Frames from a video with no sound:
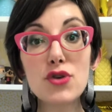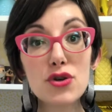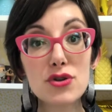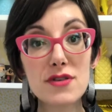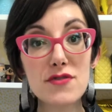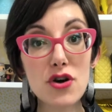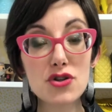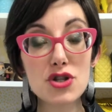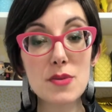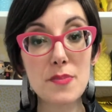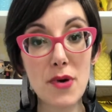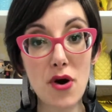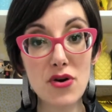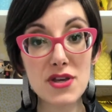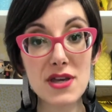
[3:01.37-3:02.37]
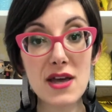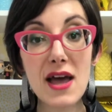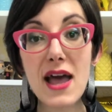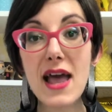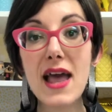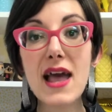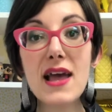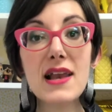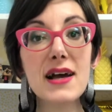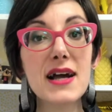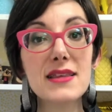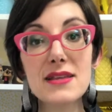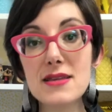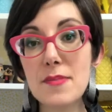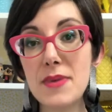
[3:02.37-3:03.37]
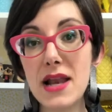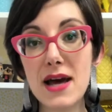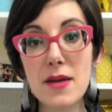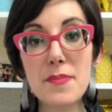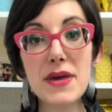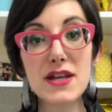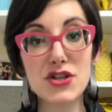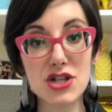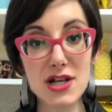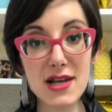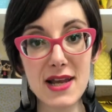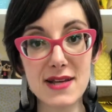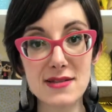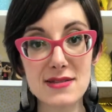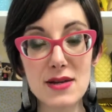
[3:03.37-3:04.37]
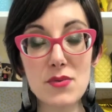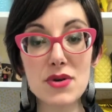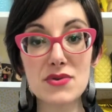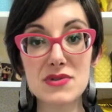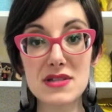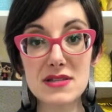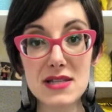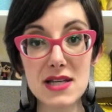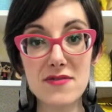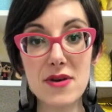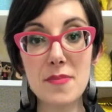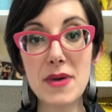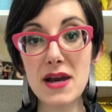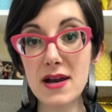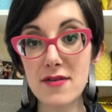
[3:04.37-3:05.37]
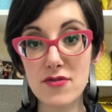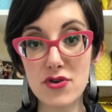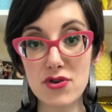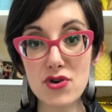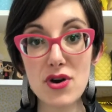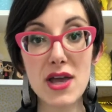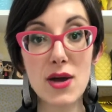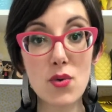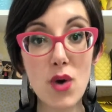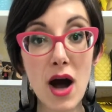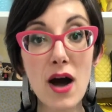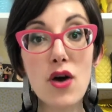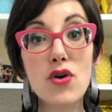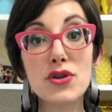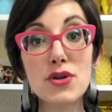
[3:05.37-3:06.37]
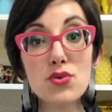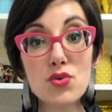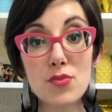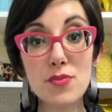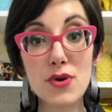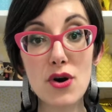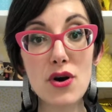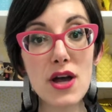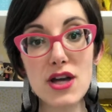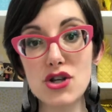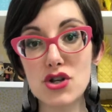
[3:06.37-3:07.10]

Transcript: tono di voce, poi, è la gatta da pelare per eccellenza quando si scrive per lavoro e qua ogni dubbio è